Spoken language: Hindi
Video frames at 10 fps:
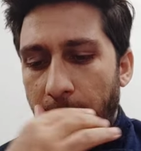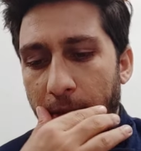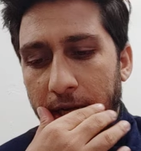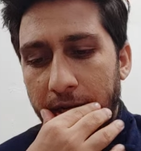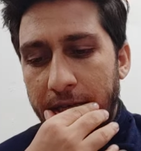
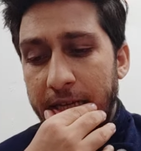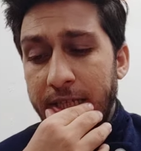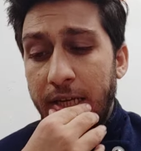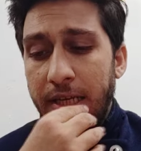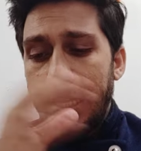पक्का किया
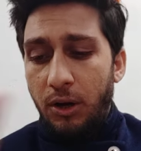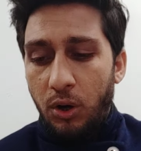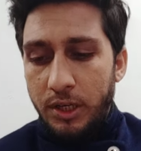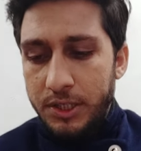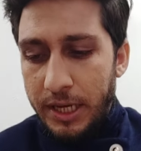जाने के
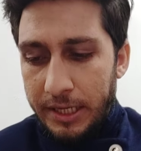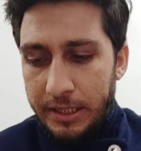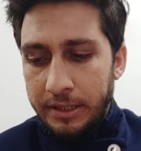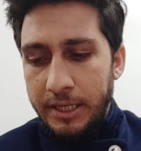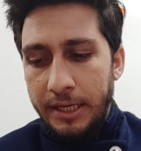ऑर्डर जारी
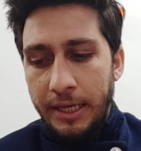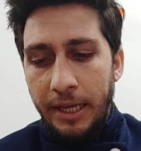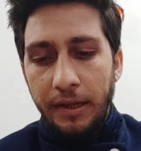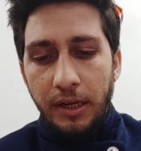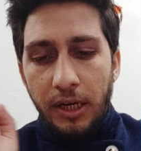कर दिए गए
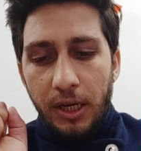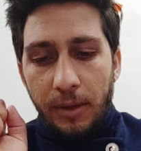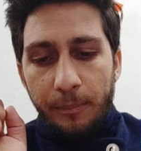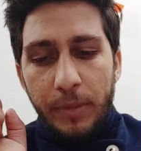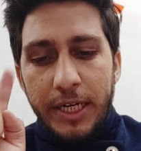हैं
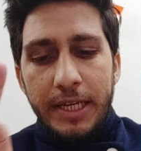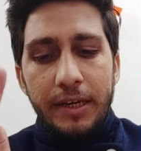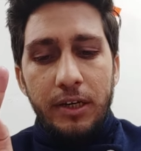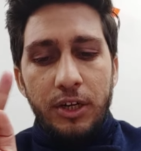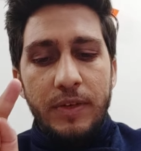
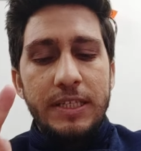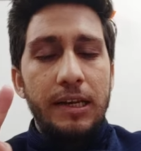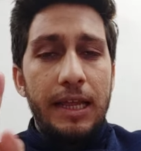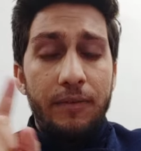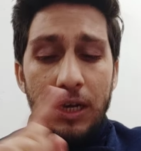मीटिंग
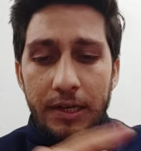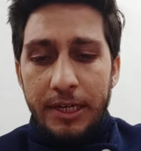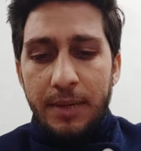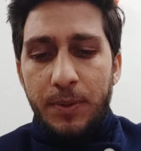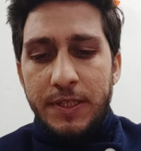डिविजनल लेवल
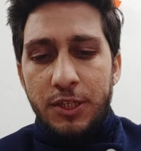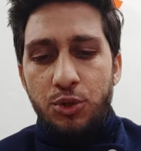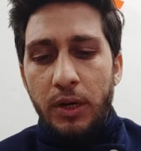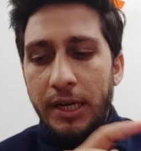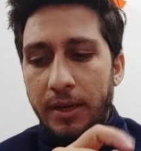डीपीसी
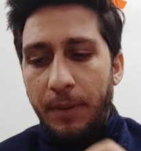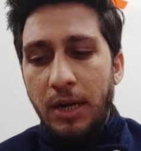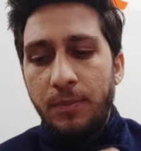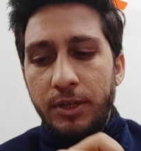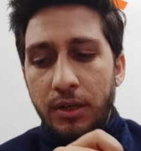जो है
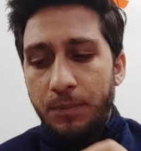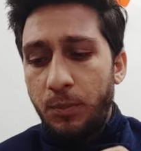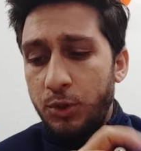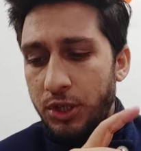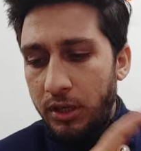डिपार्टमेंटल
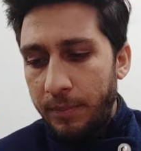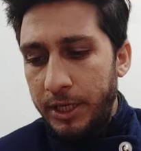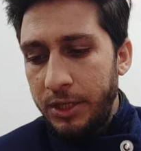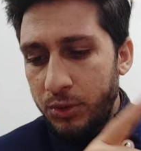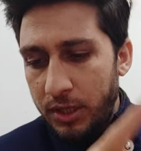प्रमोशन
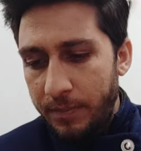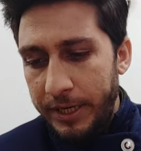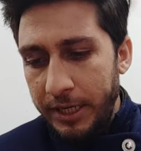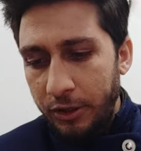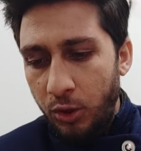कमेटी उसकी
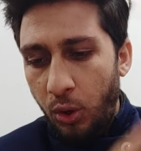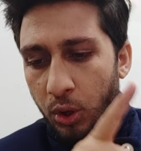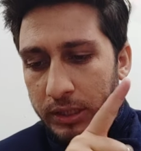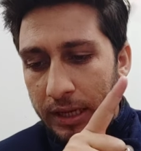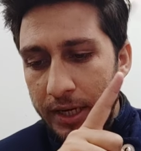मीटिंग 9
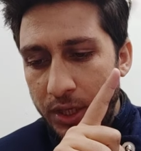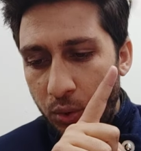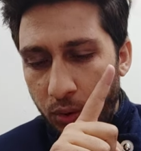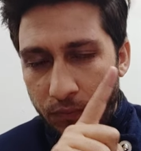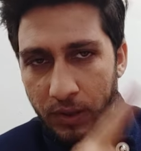तारीख
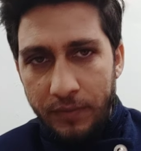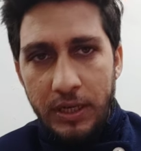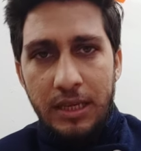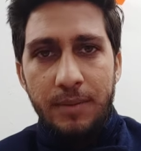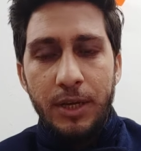को
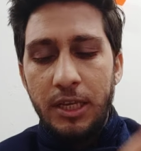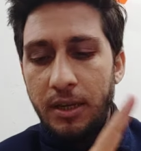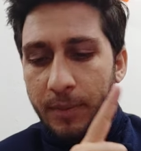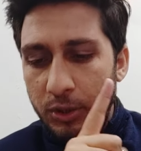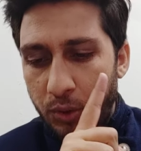फरवरी के
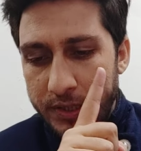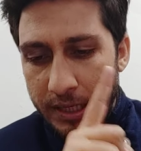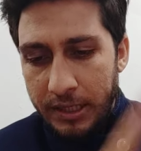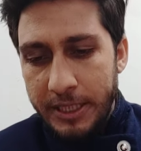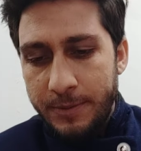महीने में
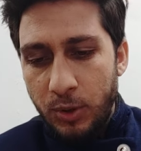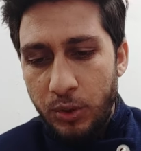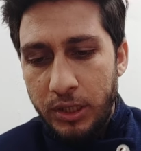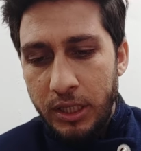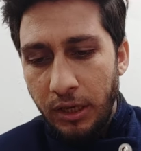2021 में
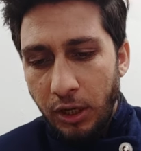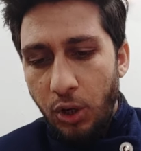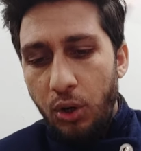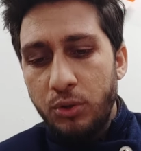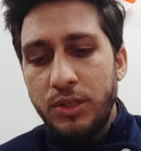हुई थी
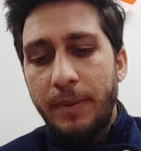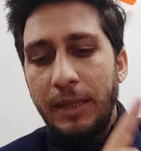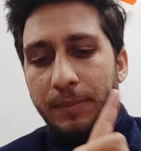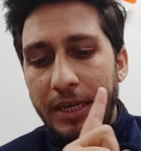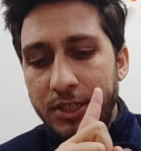और उसके
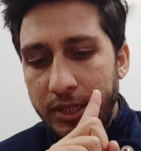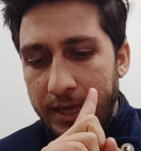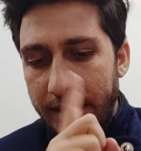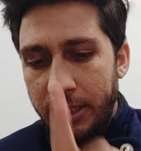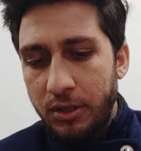बाद मैनेजिंग
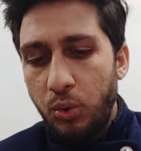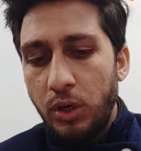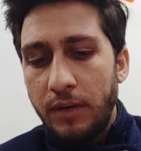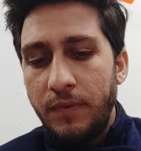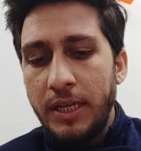डायरेक्टर
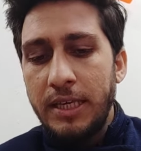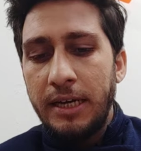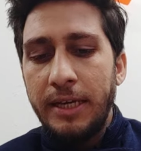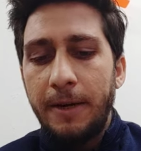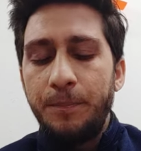को कन्वे
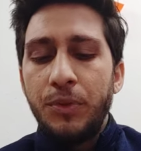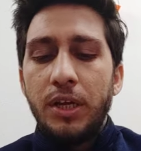किया गया